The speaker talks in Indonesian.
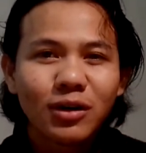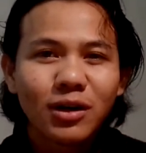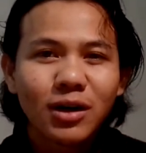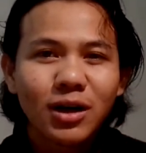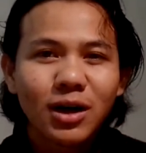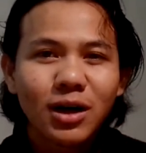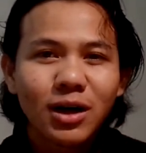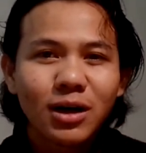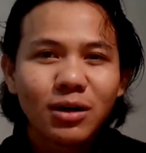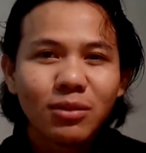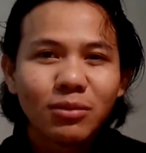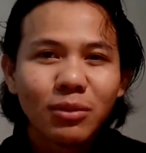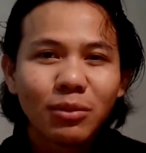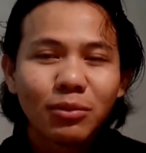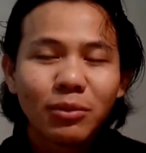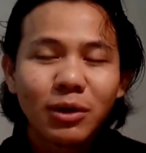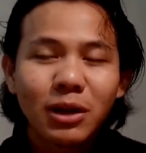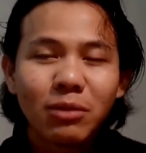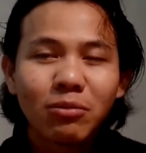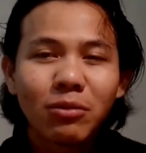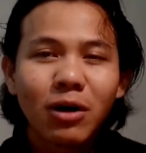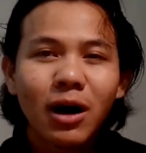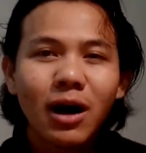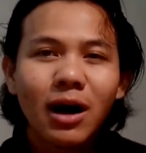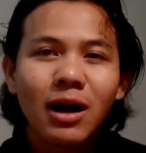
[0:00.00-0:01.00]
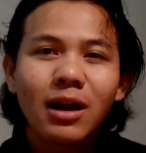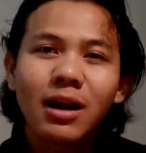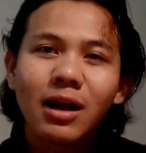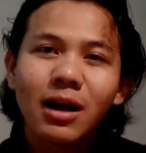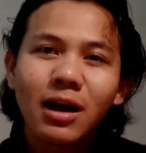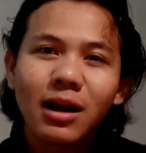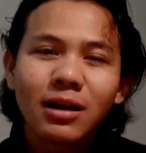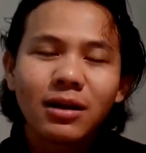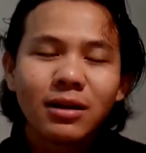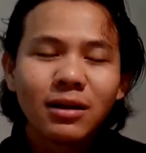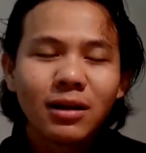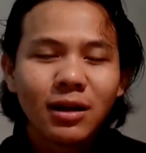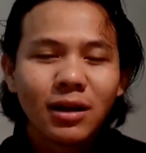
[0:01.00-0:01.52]
e, membeli
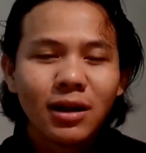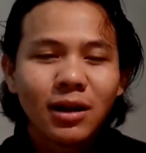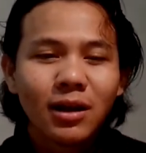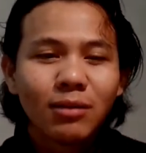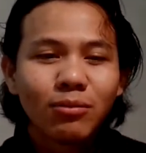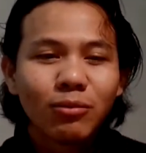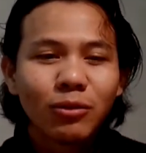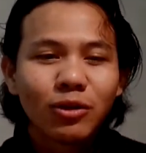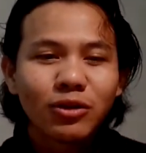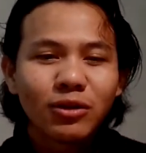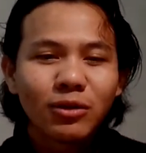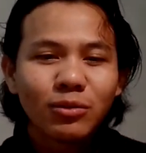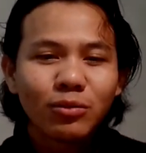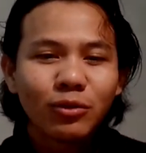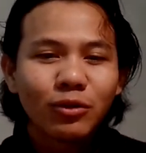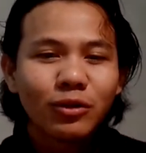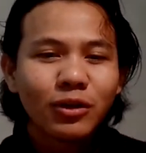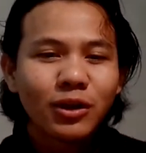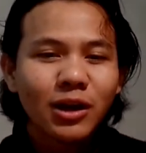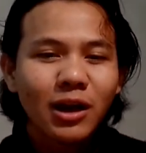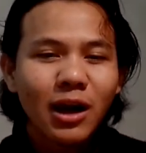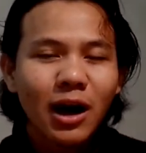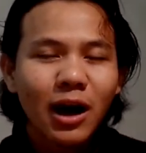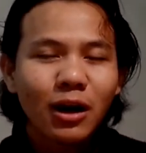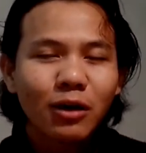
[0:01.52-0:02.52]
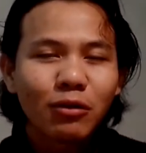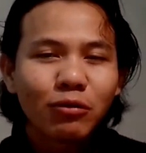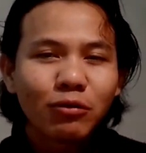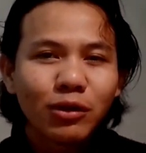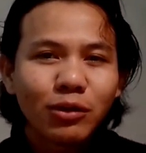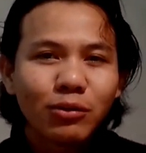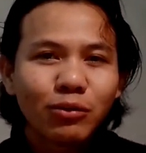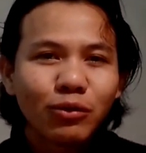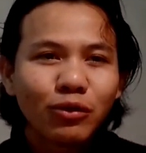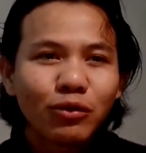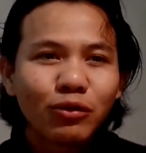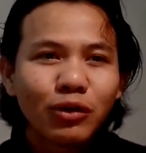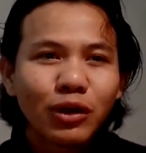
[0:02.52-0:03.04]
makanan meskipun dia
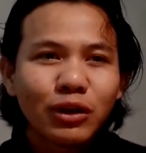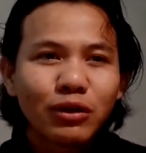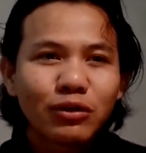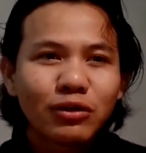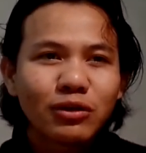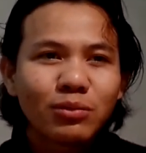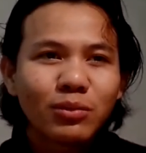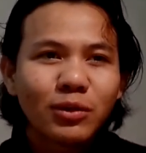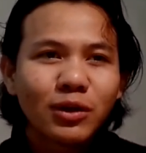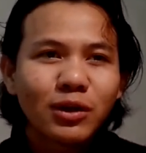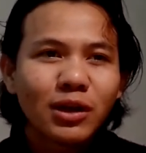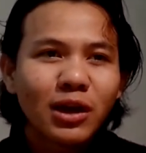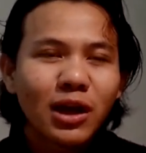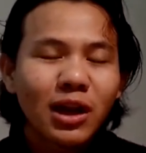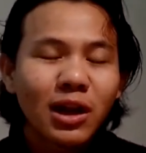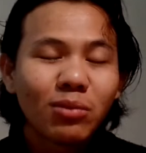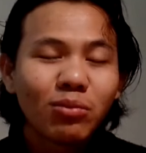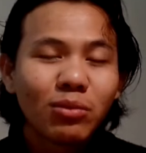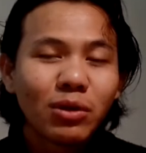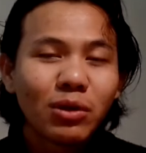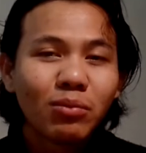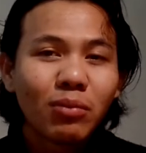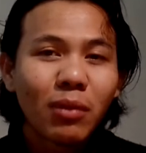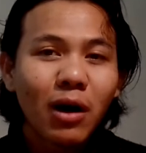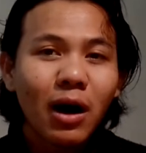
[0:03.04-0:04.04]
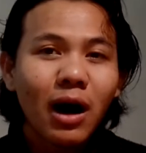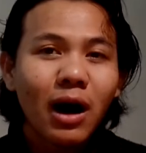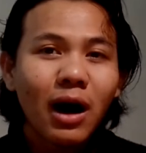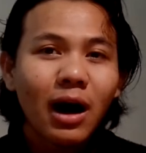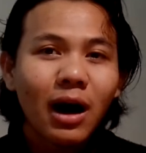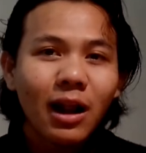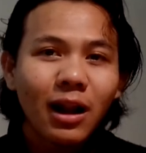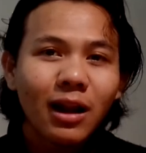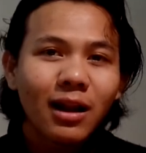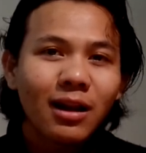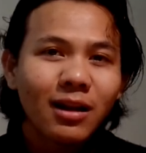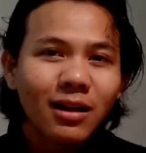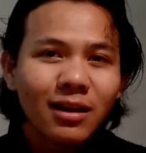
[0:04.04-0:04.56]
akui buku itu sebenarnya lebih
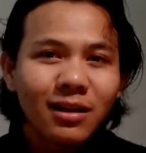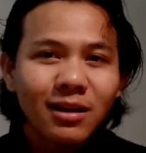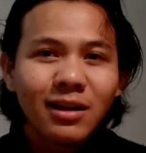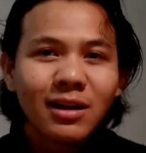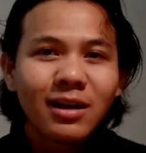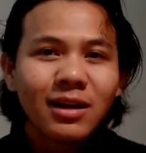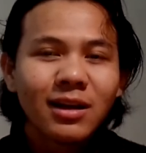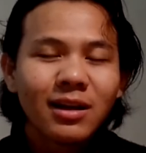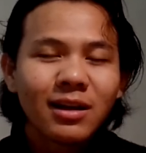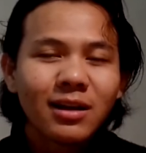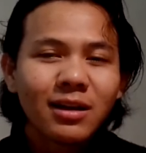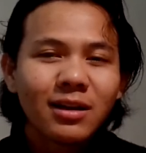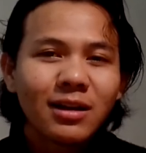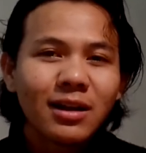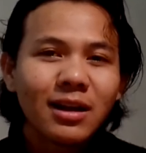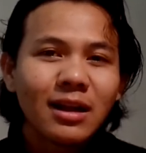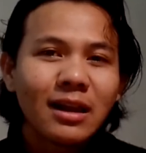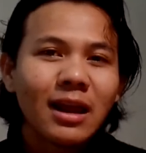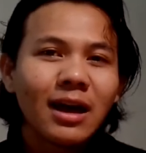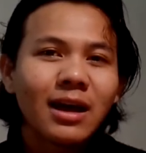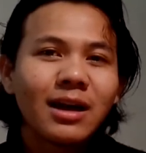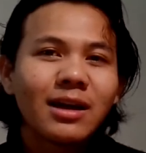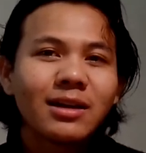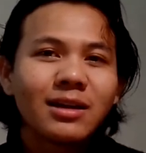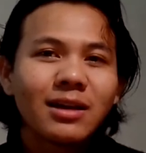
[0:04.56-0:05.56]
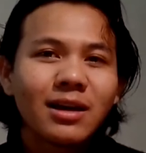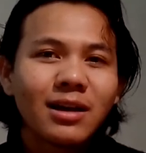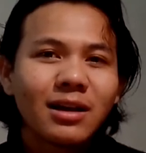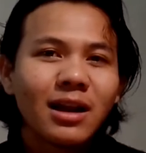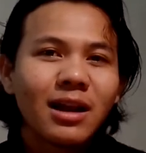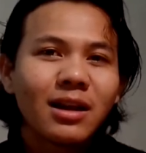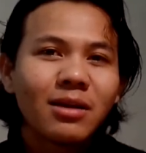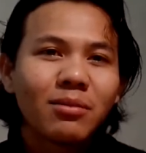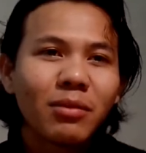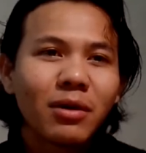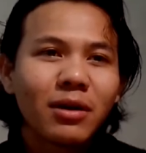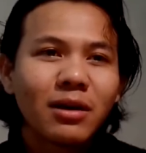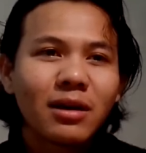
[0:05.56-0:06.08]
mahal nilainya
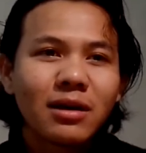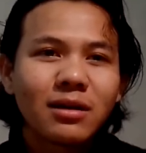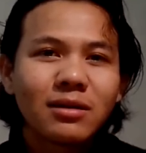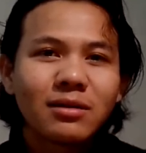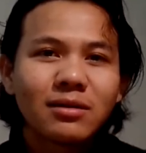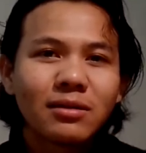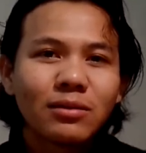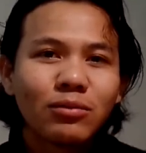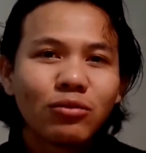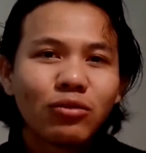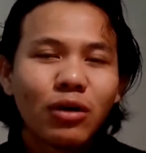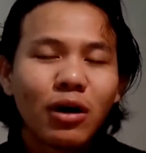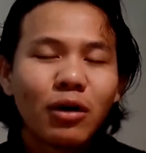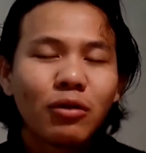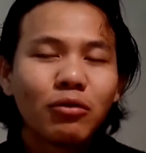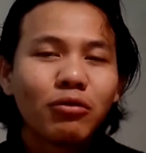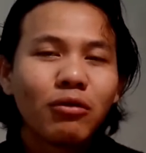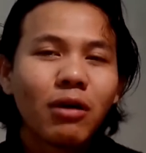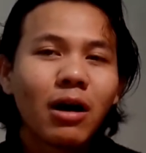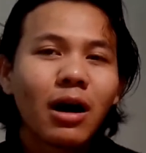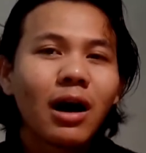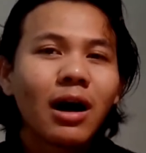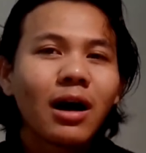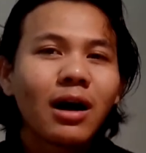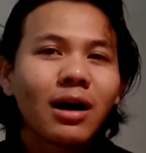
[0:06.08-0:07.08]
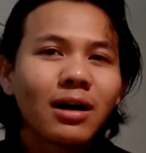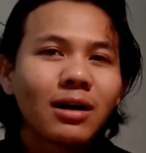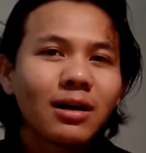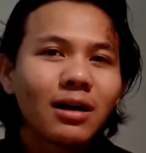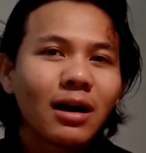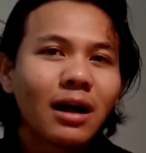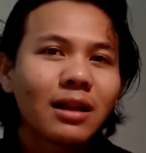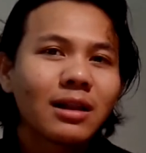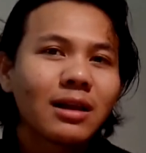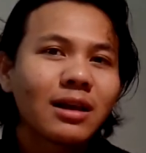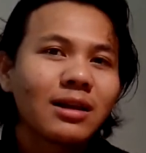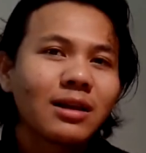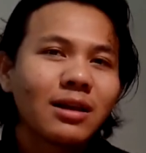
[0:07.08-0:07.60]
daripada sebuah uang
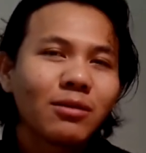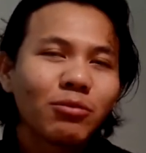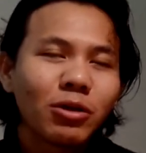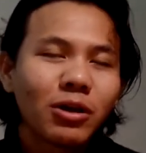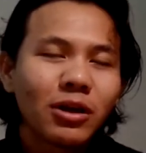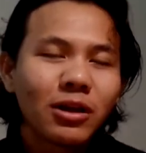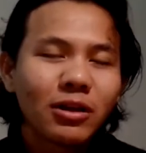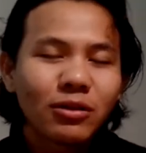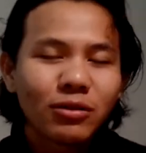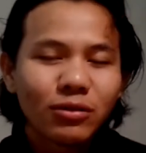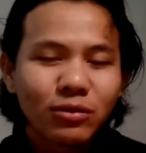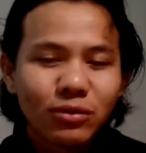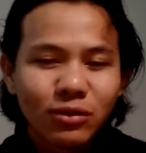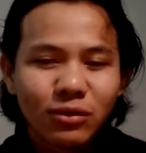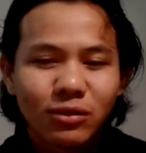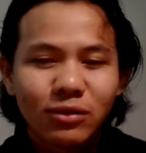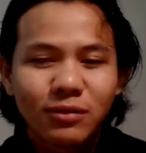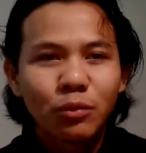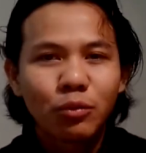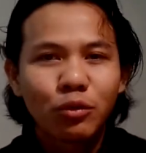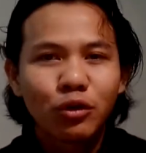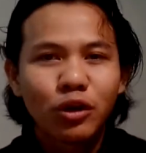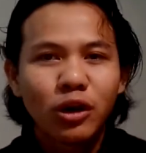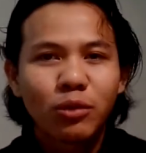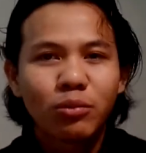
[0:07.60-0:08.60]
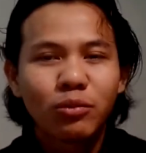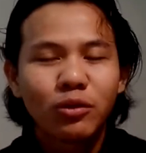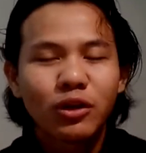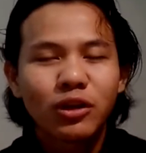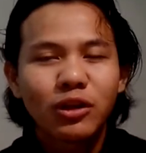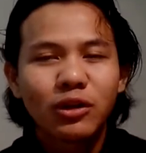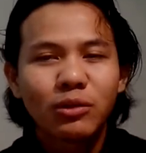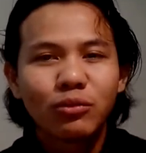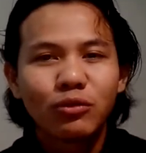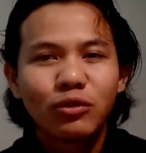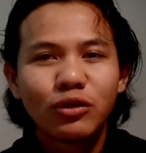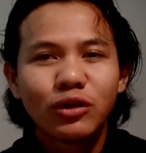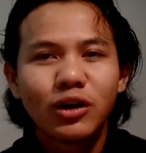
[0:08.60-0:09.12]
katanya begitu kemudian
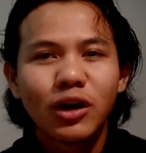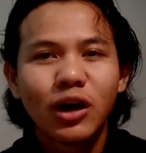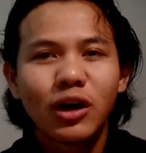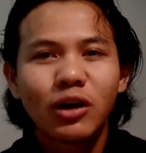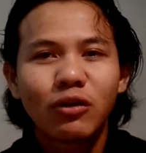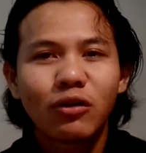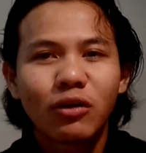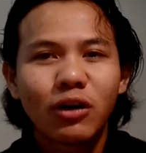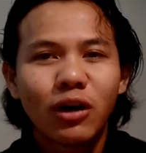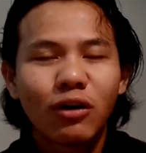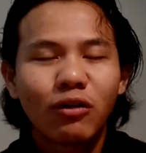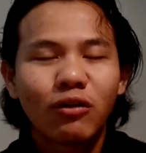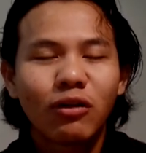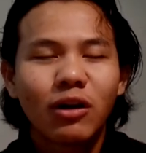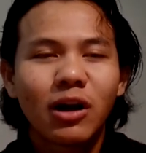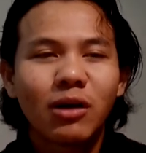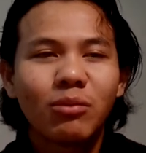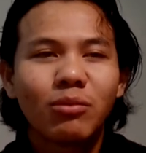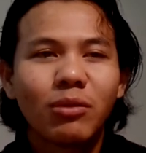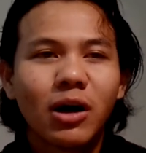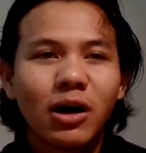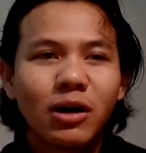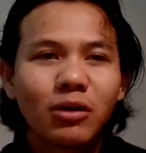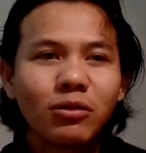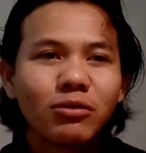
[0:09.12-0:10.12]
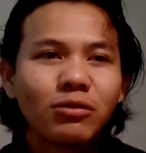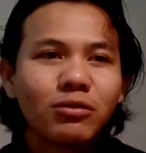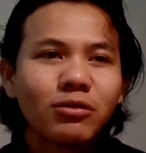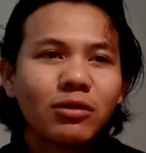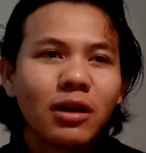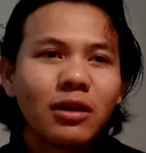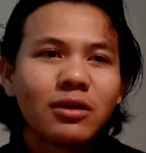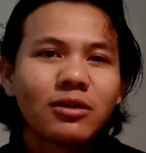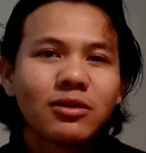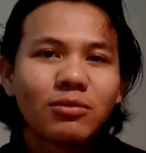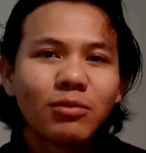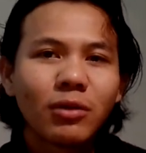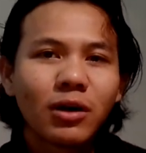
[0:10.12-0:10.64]
bertemu dengan orang-orang baru
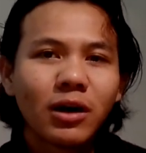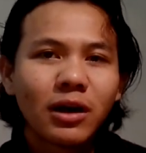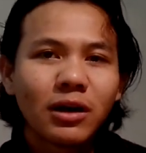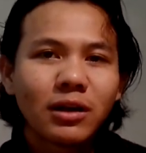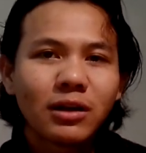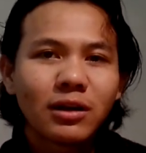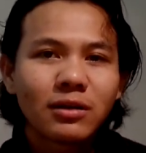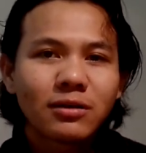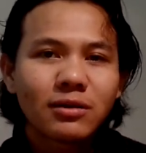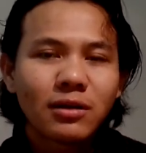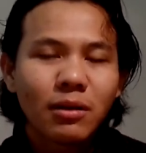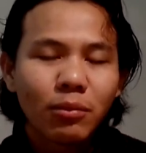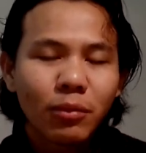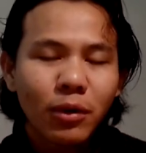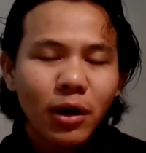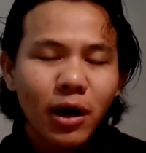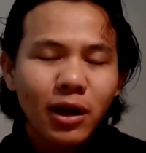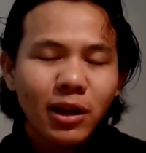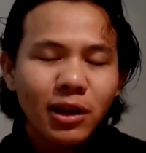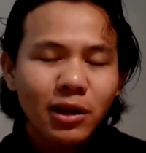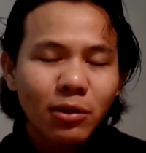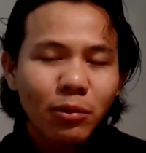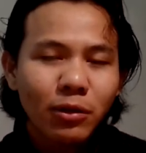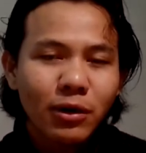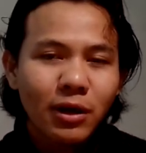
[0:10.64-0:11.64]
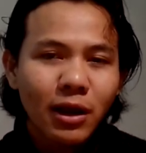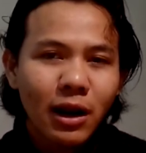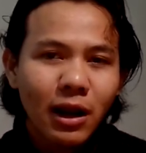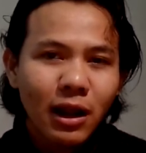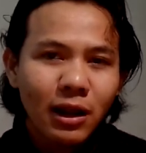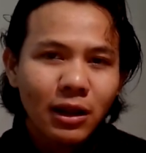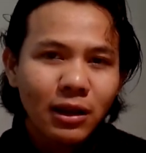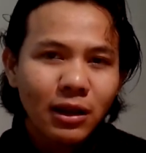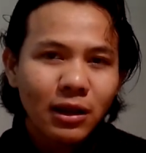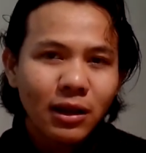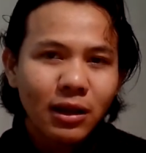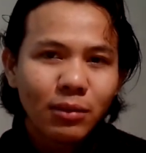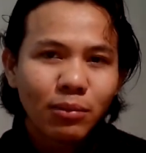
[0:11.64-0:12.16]
dan sebagainya sampai akhirnya
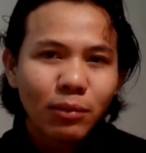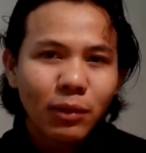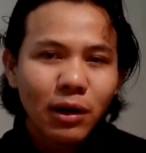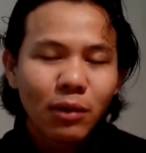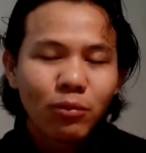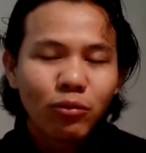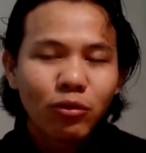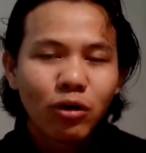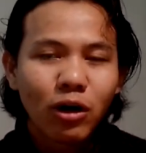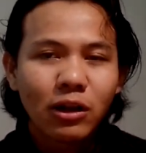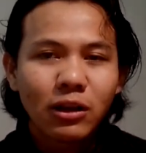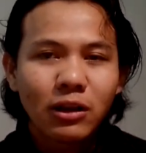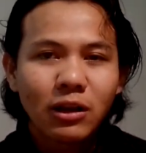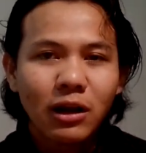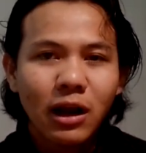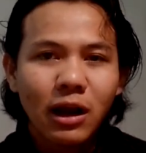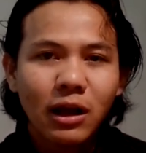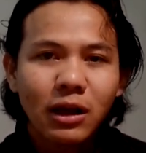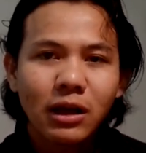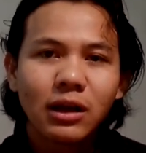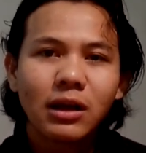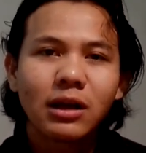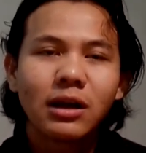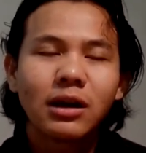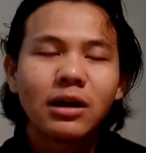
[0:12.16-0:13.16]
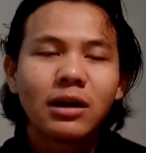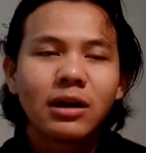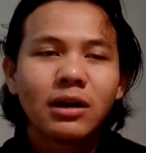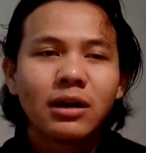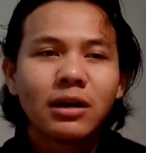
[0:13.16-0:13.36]
mendarat di pelabuhan terakhir